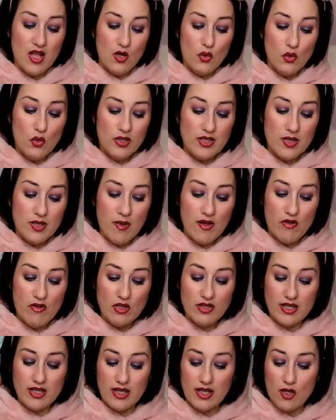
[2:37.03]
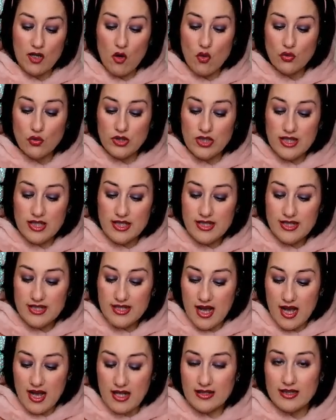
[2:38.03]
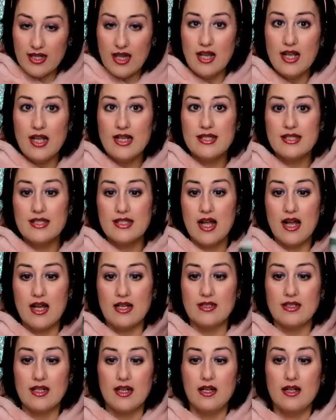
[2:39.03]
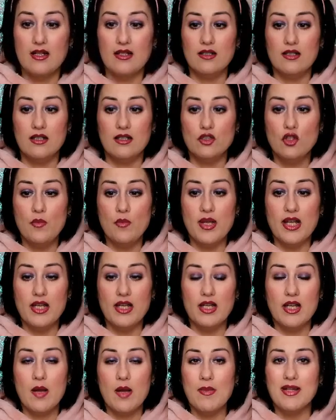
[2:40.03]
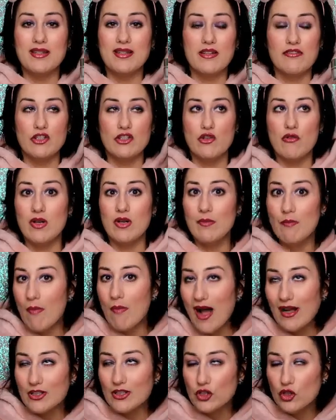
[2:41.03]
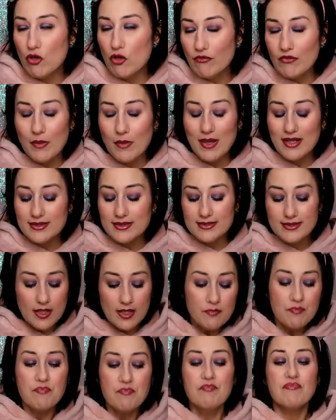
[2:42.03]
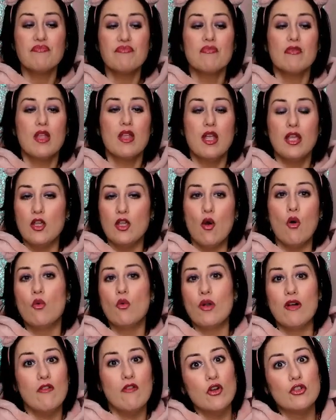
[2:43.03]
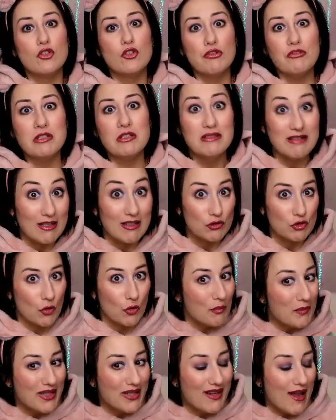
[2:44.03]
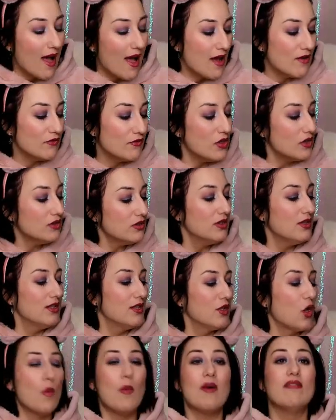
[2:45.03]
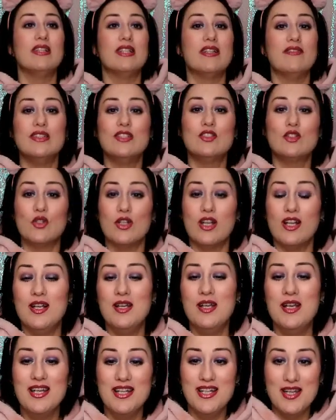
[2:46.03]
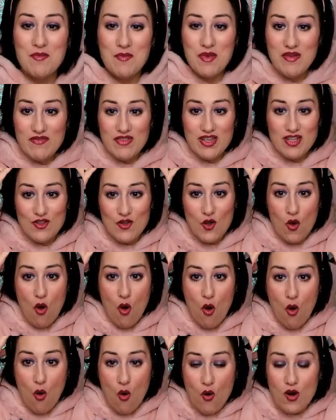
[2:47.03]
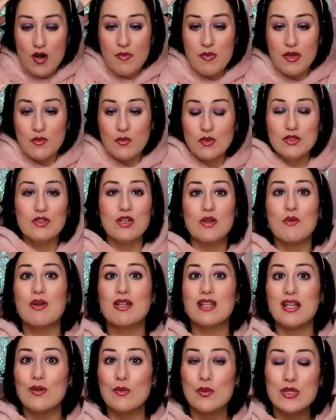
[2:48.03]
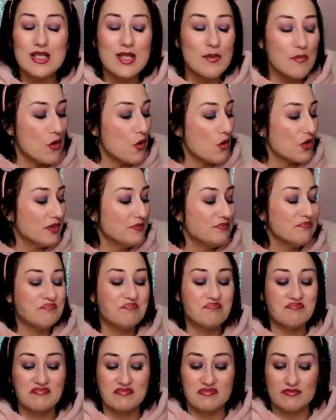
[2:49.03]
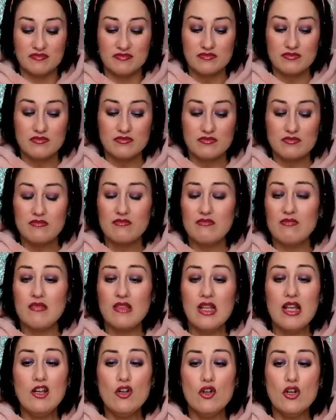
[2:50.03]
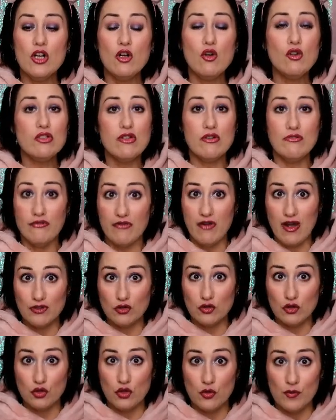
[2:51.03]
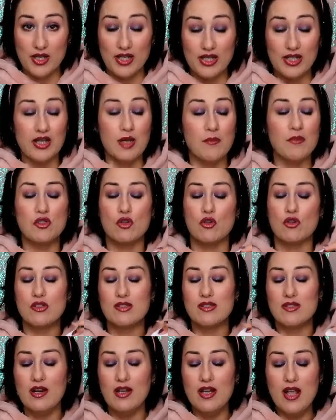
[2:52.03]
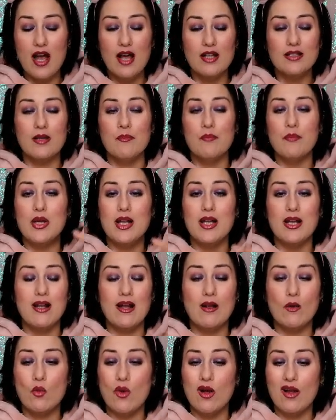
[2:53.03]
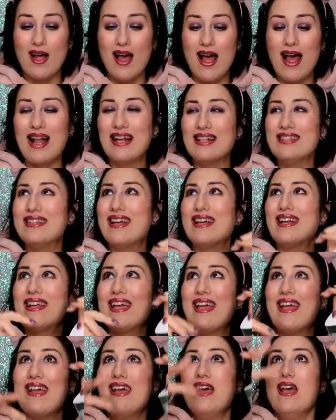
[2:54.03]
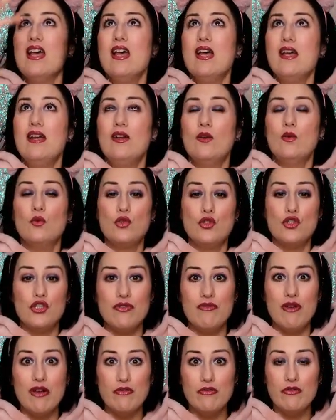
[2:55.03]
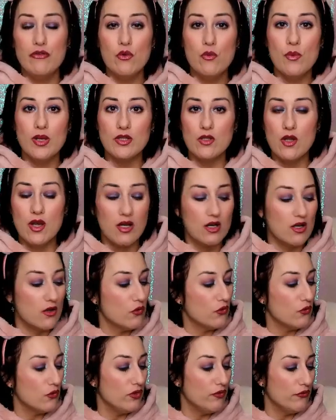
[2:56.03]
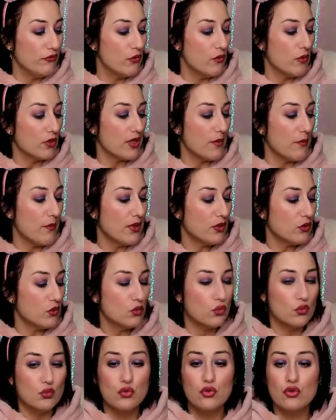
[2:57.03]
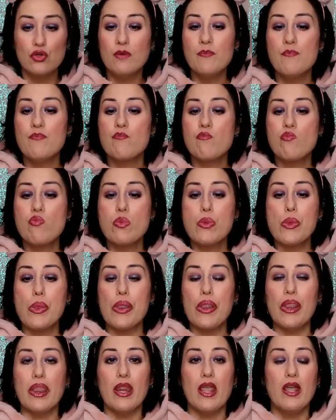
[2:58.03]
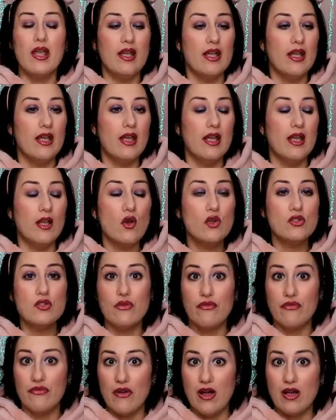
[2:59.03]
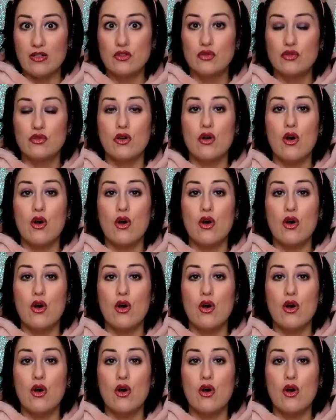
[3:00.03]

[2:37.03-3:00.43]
L'ultima volta che l'ho utilizzata è stata uh, domenica mentre facevo il bagno, ovviamente. Io una volta ogni tanto mi lavo, come avete visto nei, nei miei video haul per quanto riguarda questa sapone. Allora, cosa ho fatto domenica? Mi sono sdraiata, bella l'acqua calda che usciva il fumo, da, il fumo dappertutto. Eh, cosa ho fatto?